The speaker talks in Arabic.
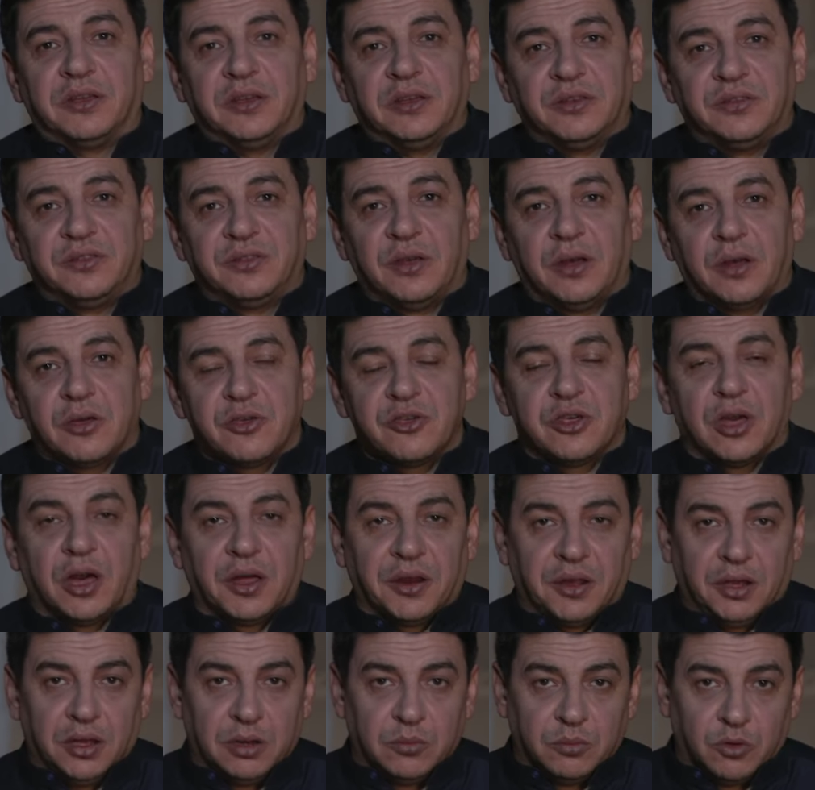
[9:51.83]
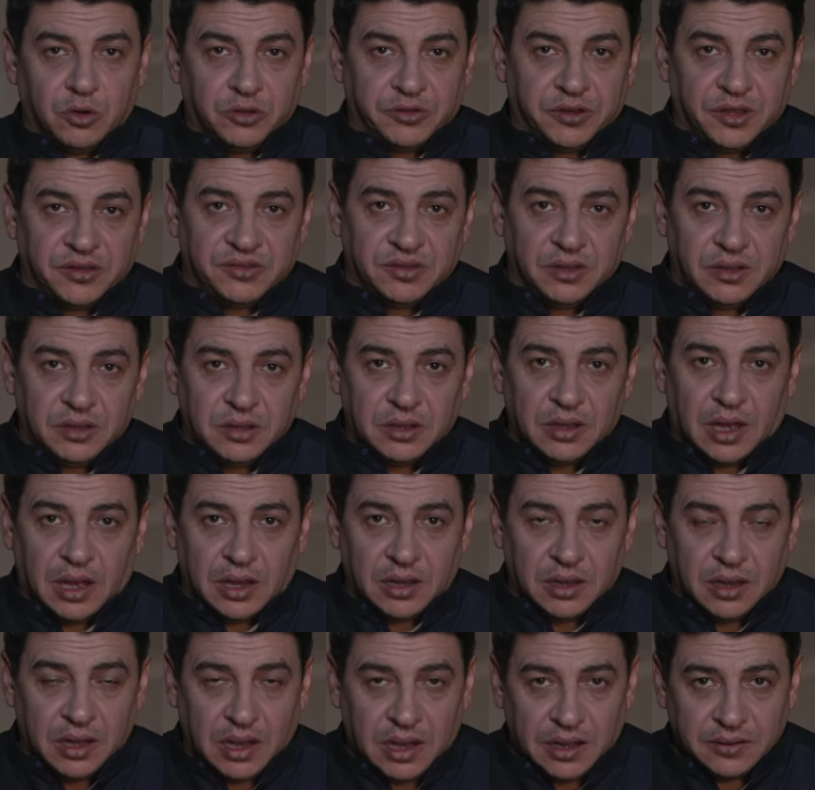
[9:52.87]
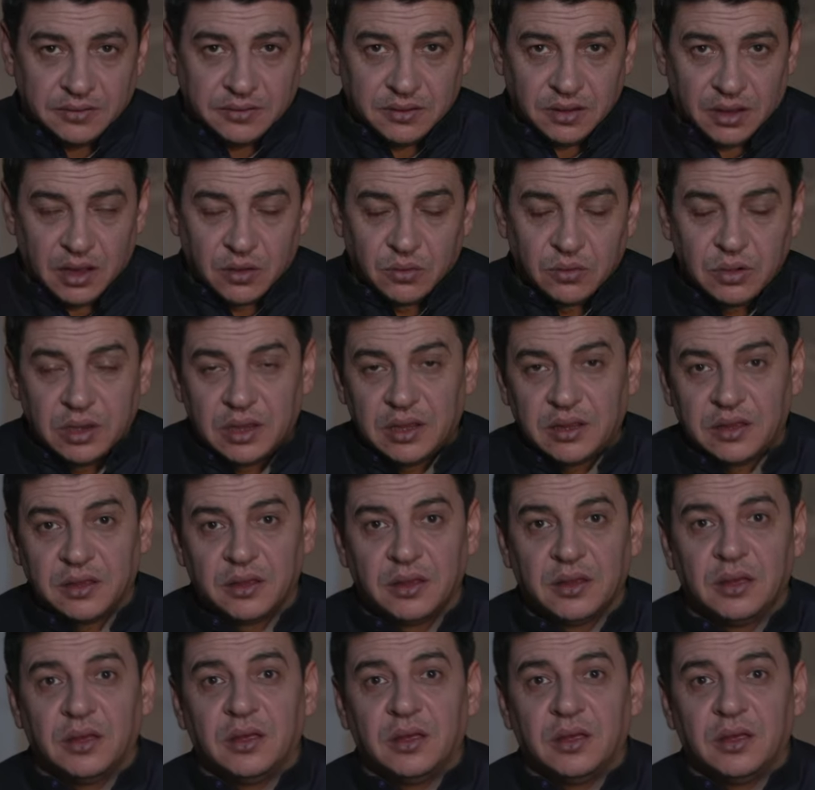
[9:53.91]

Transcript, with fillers: عيسى شارح المعتزلي على حد قوله